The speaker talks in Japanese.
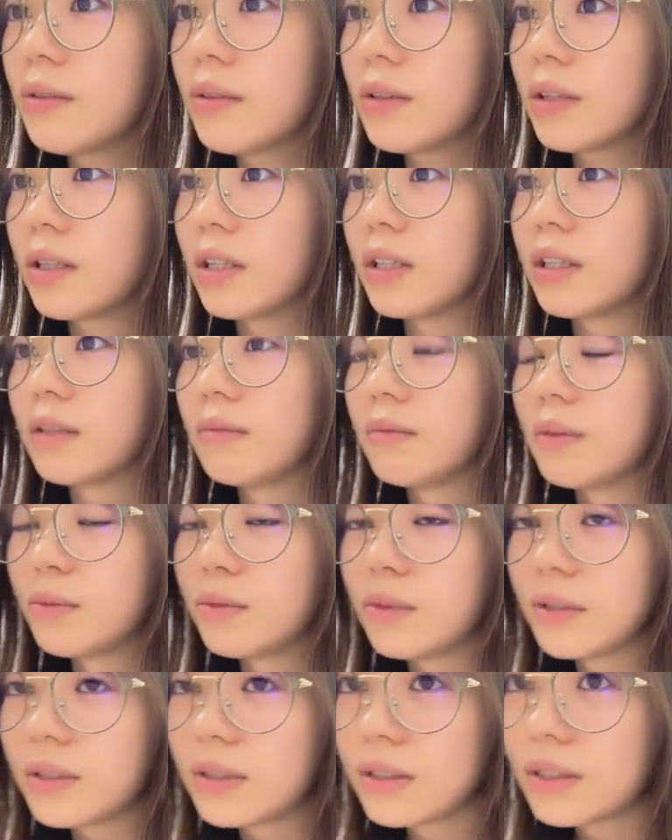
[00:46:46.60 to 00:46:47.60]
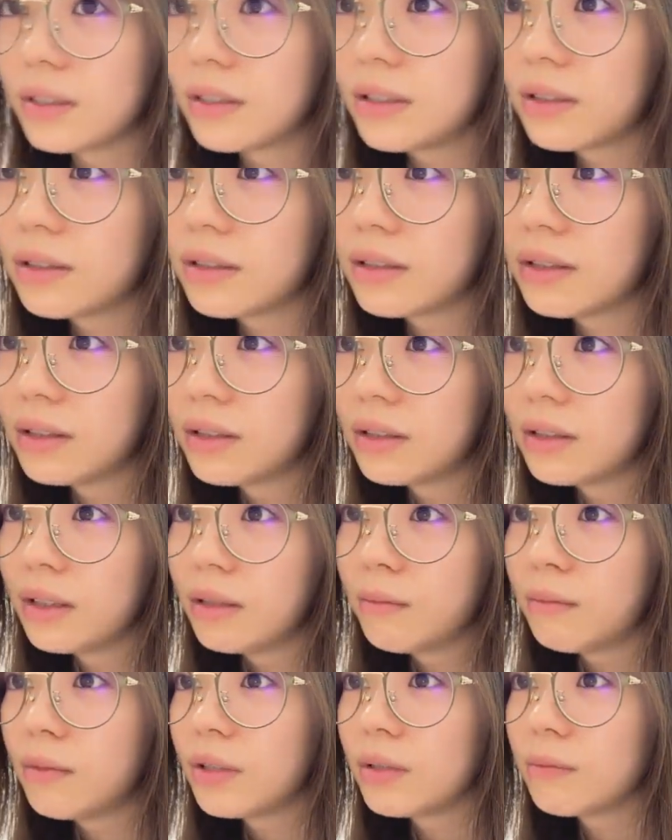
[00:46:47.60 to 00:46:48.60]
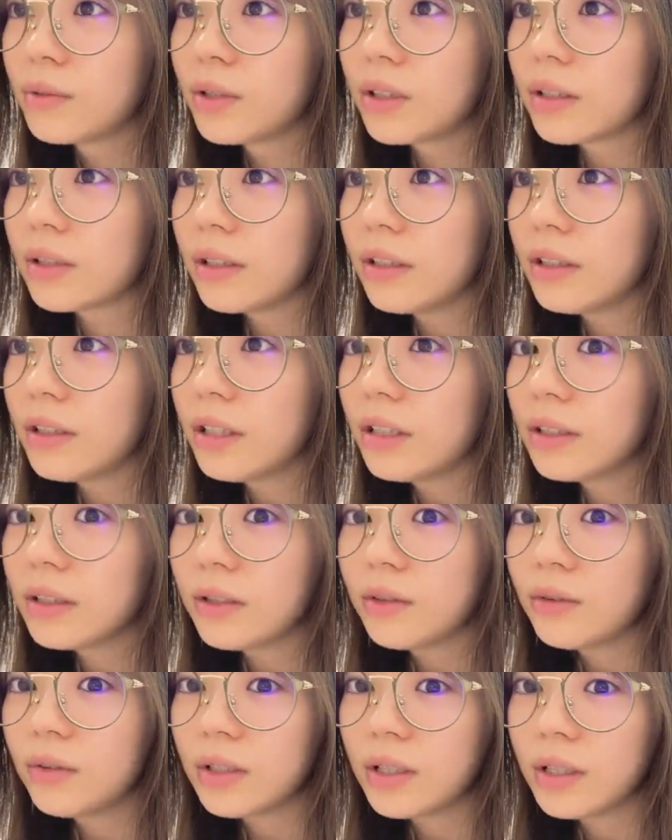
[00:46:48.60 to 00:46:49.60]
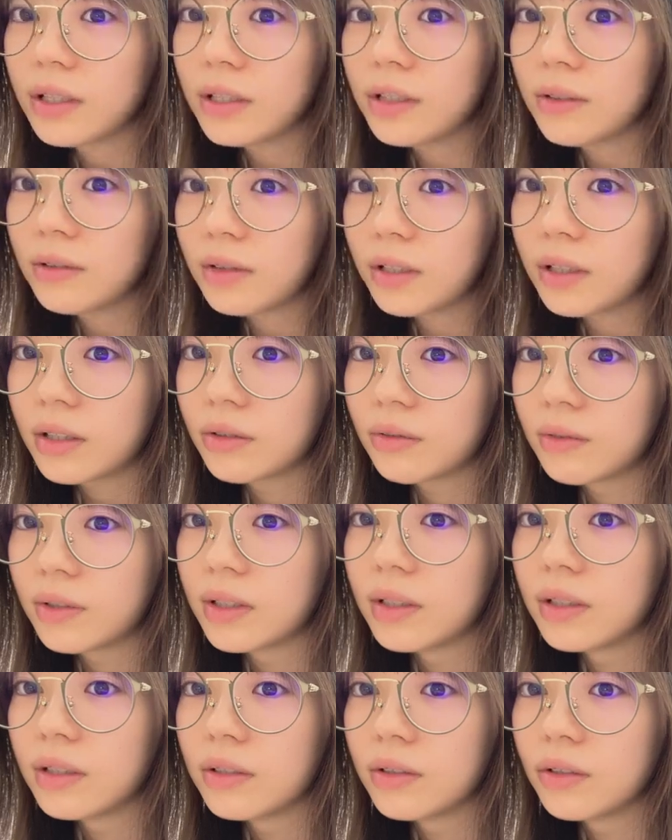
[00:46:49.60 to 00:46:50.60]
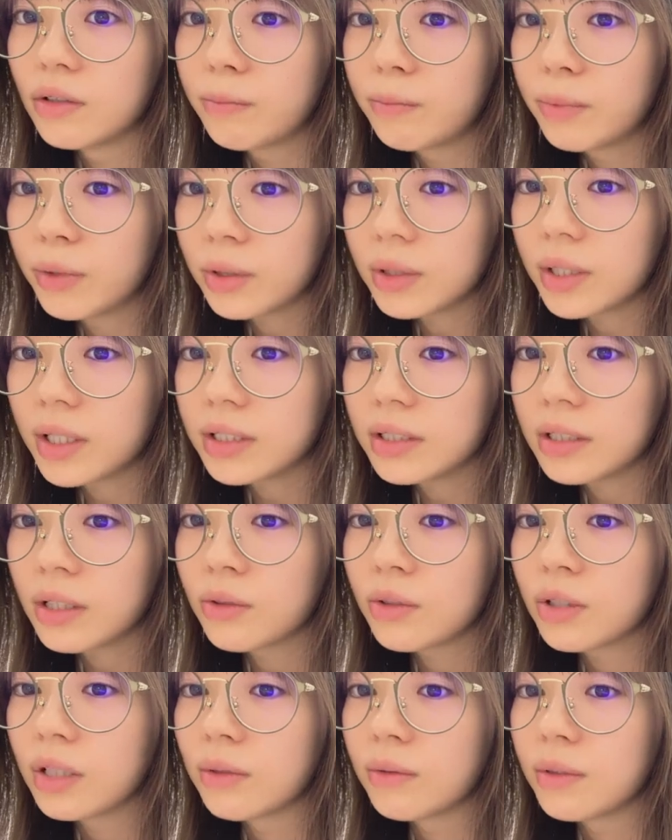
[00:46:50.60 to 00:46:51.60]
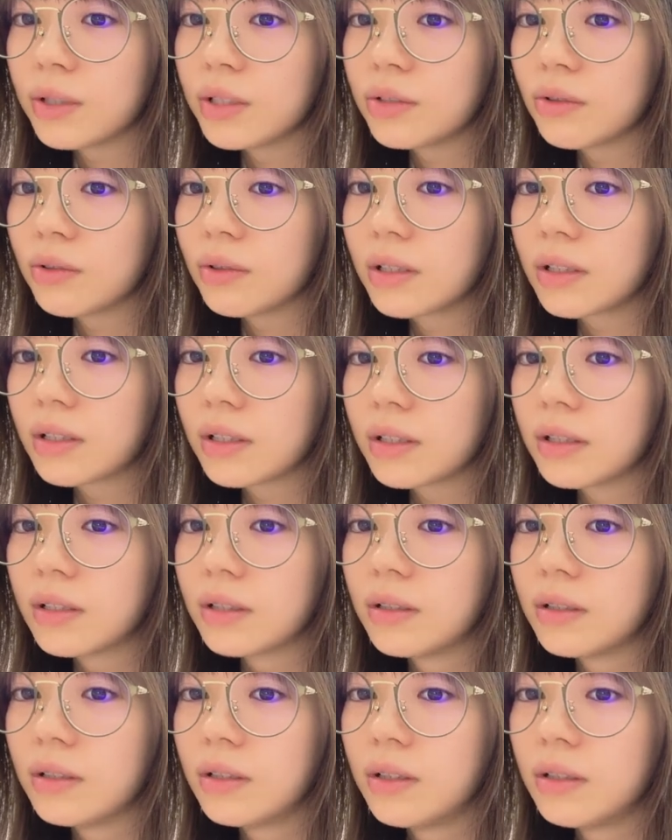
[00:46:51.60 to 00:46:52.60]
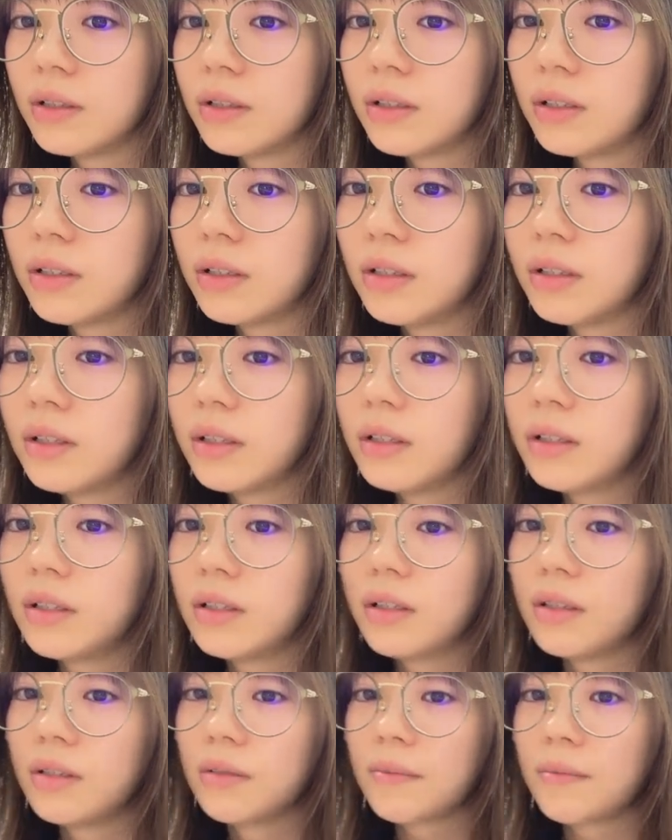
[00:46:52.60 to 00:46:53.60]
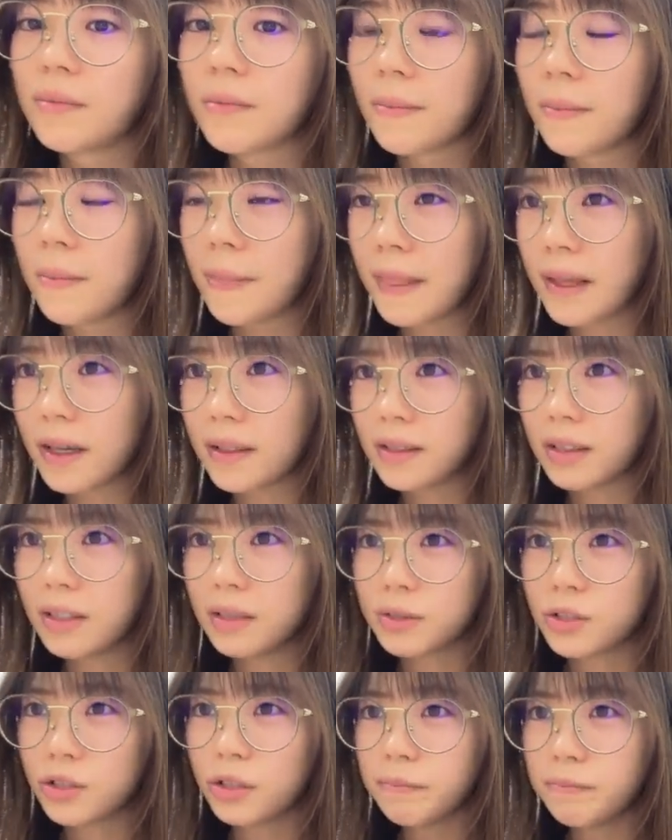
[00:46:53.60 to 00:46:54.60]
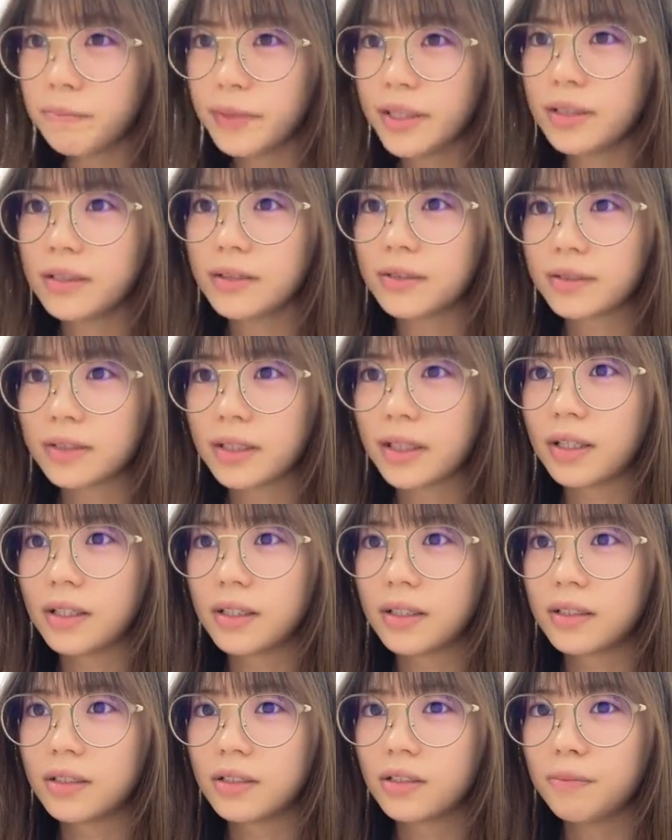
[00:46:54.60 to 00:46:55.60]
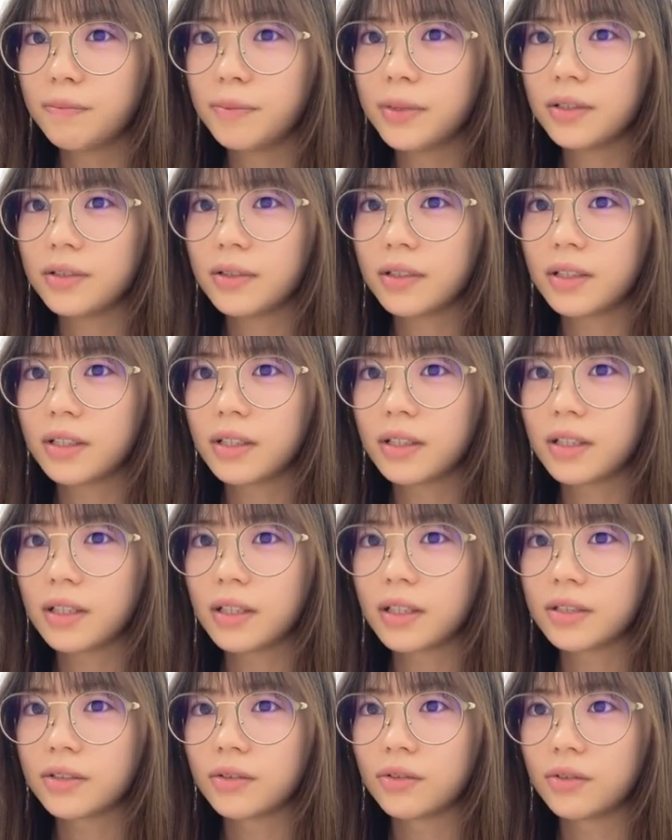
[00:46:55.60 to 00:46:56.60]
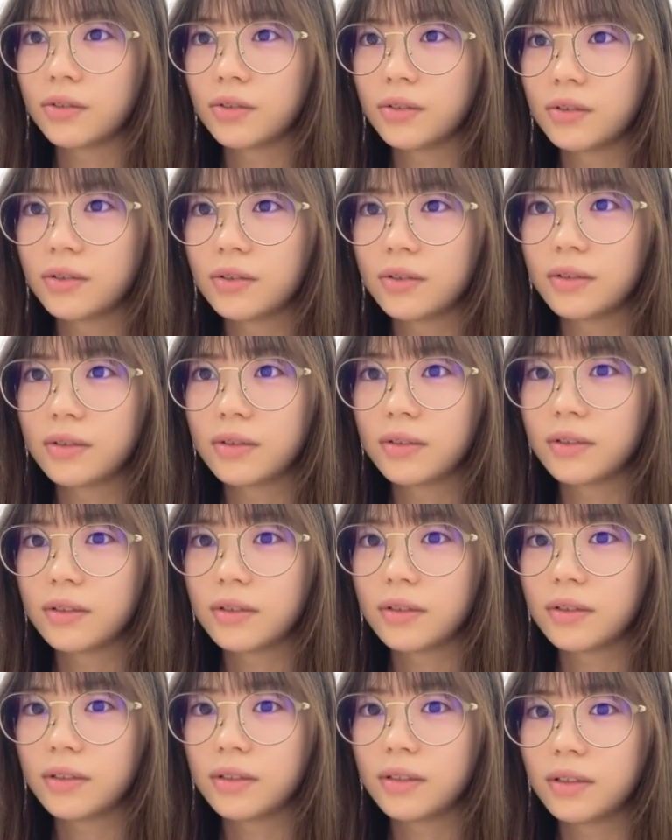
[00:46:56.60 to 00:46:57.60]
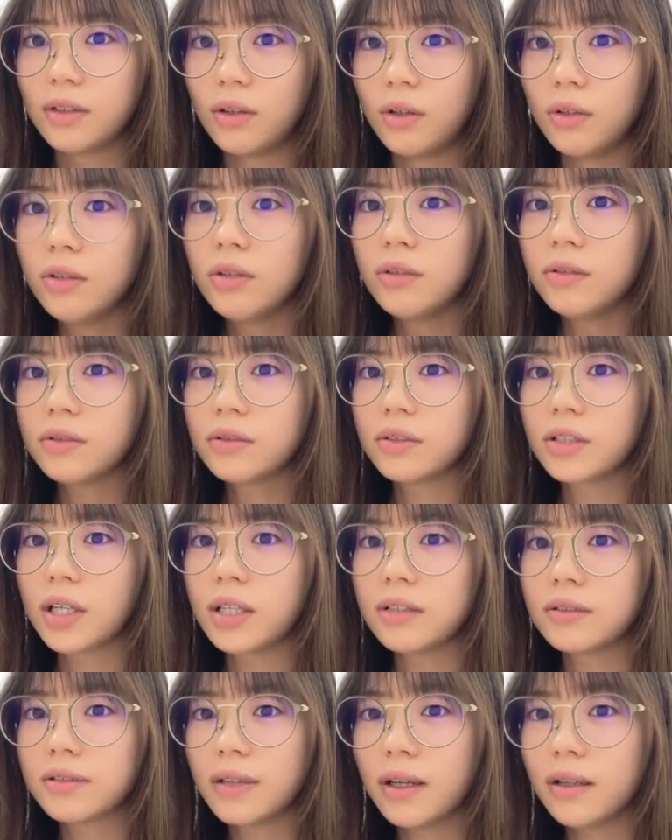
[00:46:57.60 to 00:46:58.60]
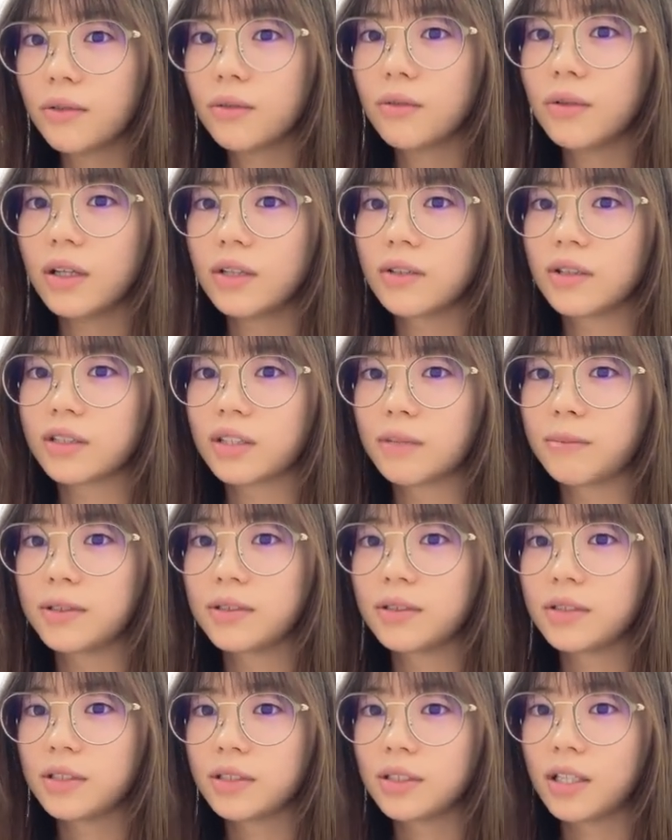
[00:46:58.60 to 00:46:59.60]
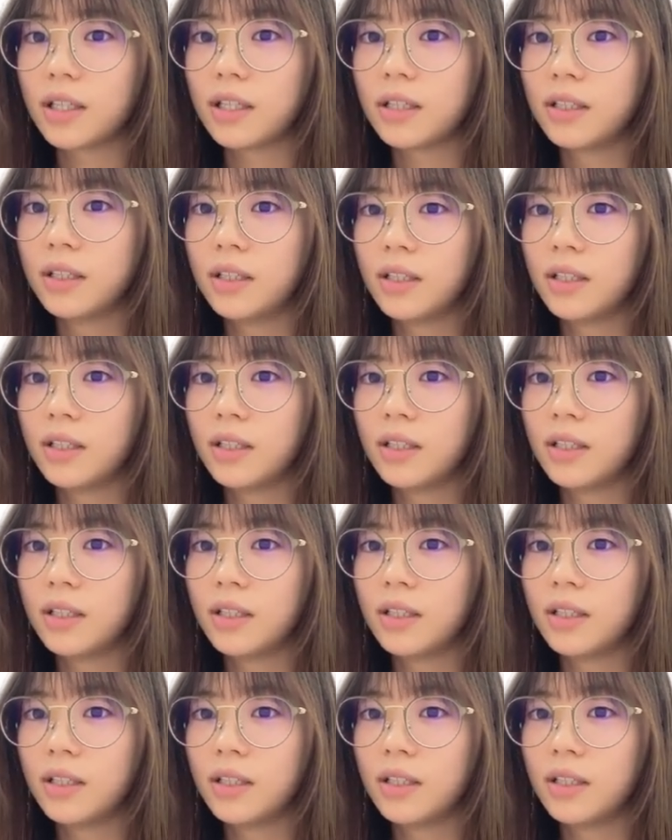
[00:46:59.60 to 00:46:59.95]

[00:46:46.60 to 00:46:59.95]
の中に入ってるメモだからまあでもだから大体基本携帯の中のはよっぽど大事なの以外は一緒だからなんか例えばショッピングのさショッピングっていうかなんかそのお洋服買うサイトとかのはさ別にさ